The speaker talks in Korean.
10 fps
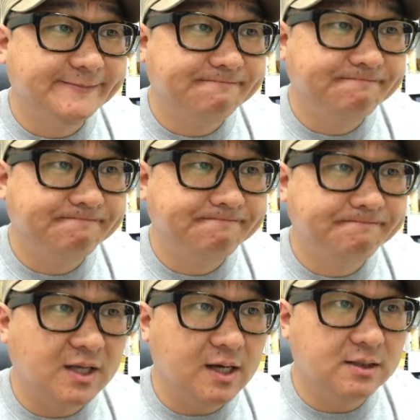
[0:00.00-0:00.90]
음,
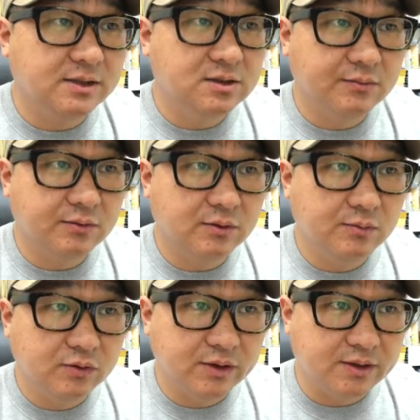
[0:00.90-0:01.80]
내가 그의 전화번호를
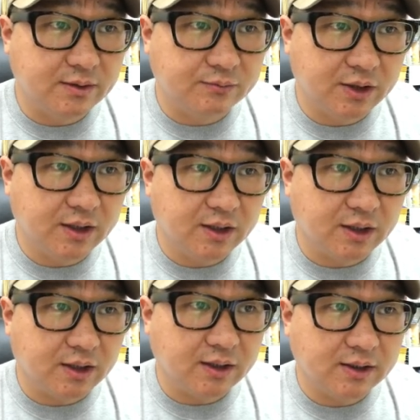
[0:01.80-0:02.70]
모르기 때문에